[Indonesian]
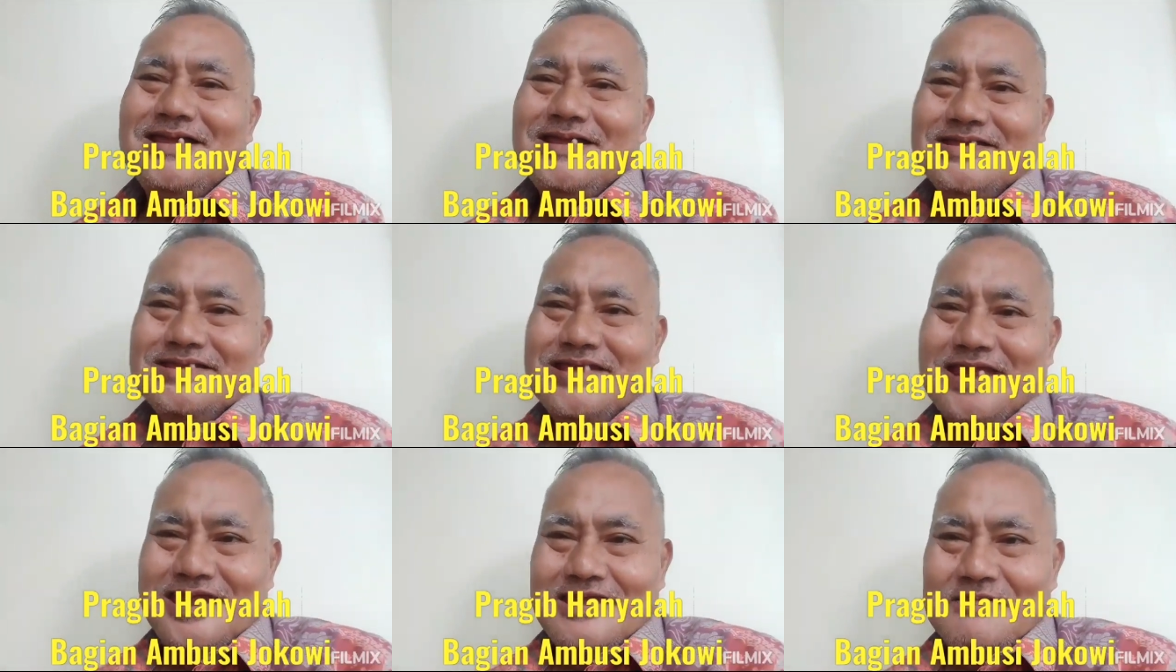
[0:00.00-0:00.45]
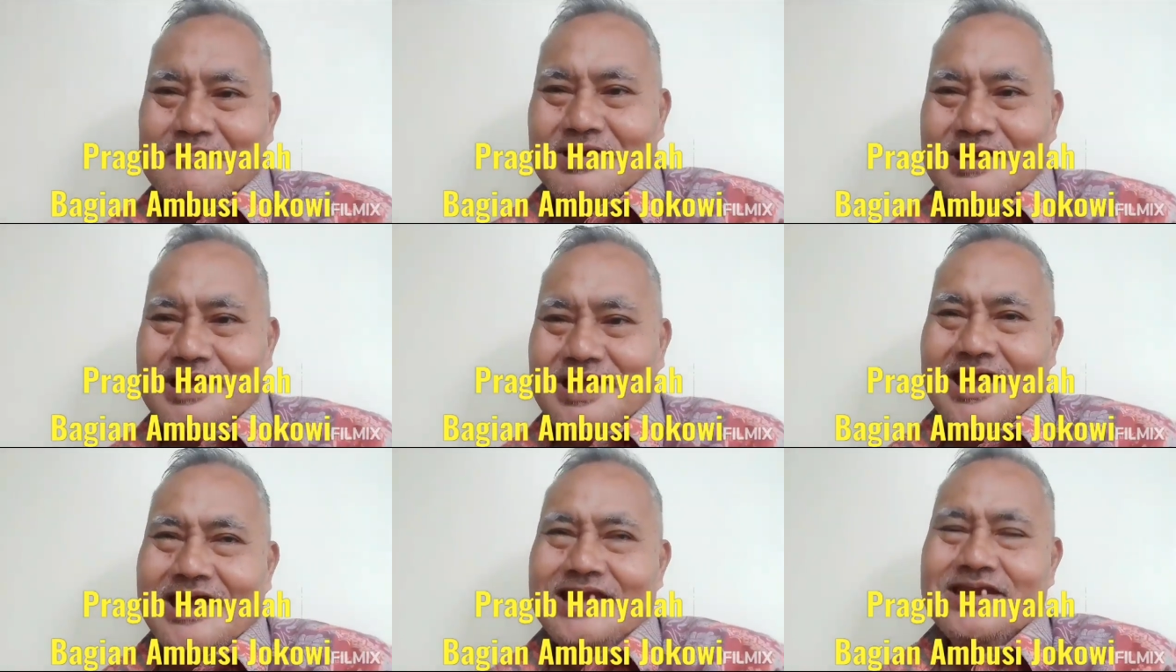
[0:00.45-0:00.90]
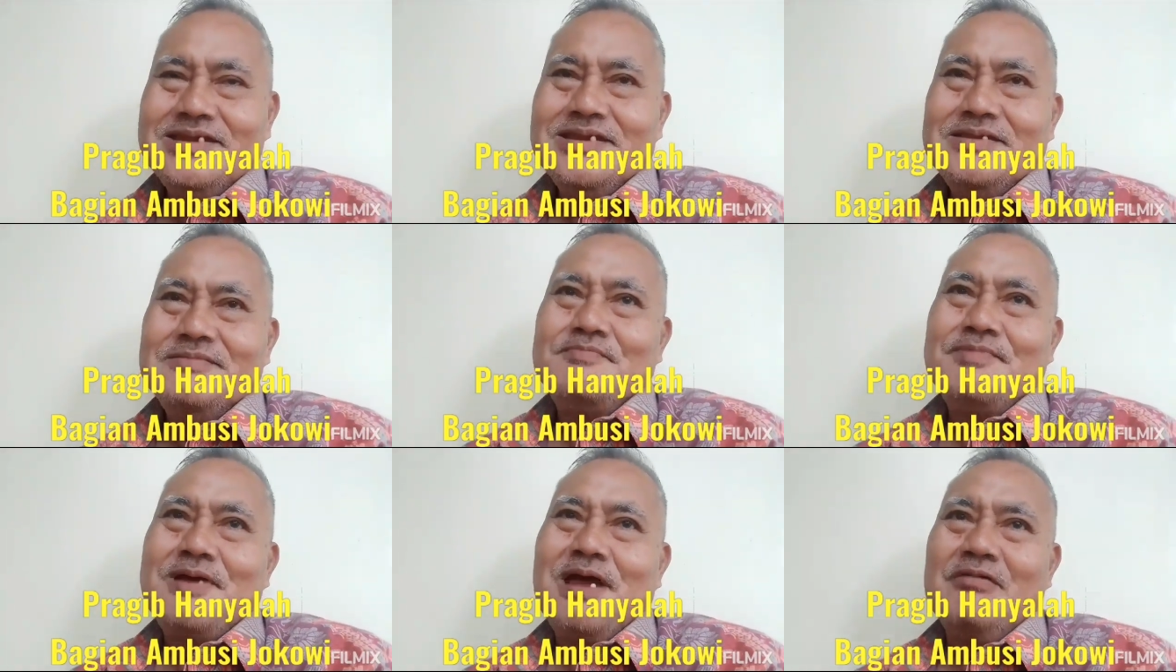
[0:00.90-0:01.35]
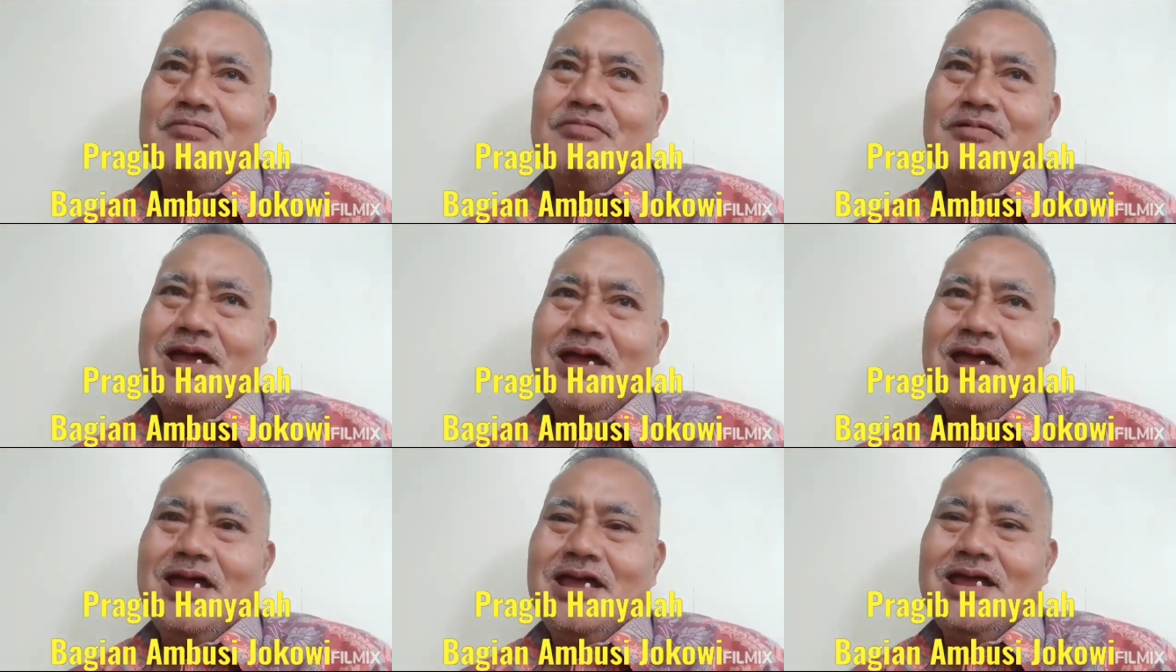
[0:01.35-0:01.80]
saya melihat
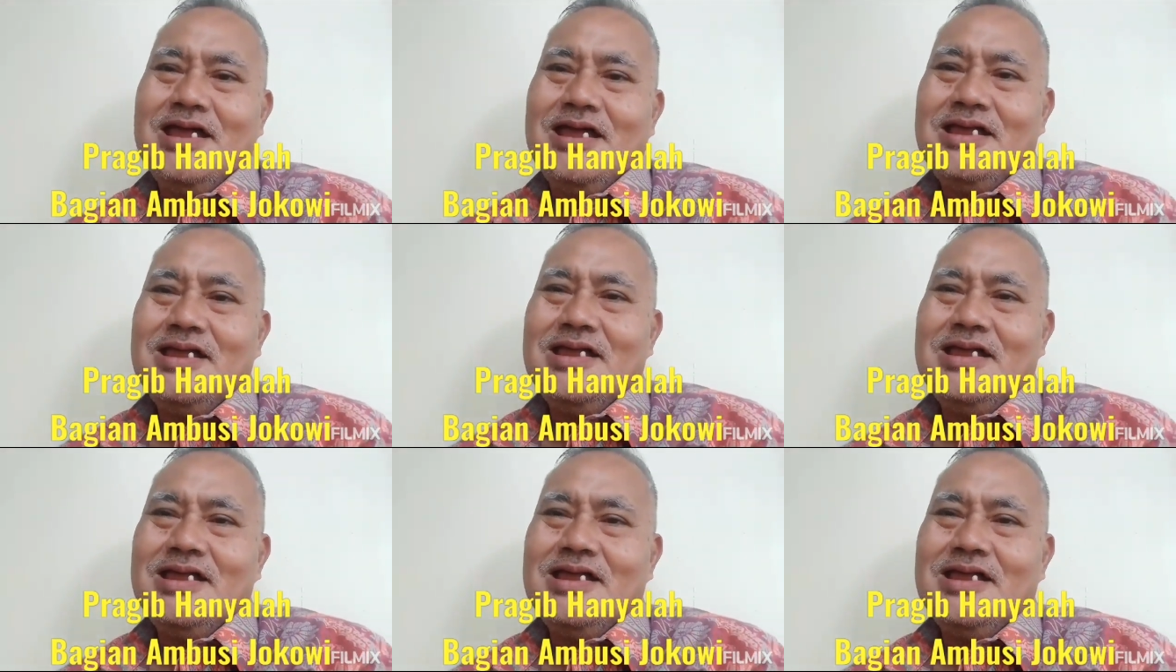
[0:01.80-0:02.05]
bahwa